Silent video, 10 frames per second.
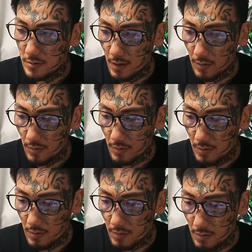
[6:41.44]
あの、
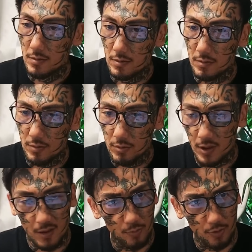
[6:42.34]
うん、ど
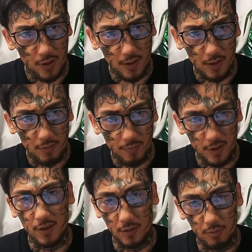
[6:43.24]
うやって盛り上げる
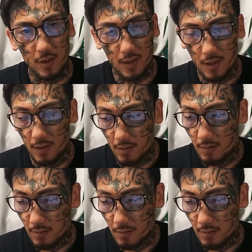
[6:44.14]
べきかとかね、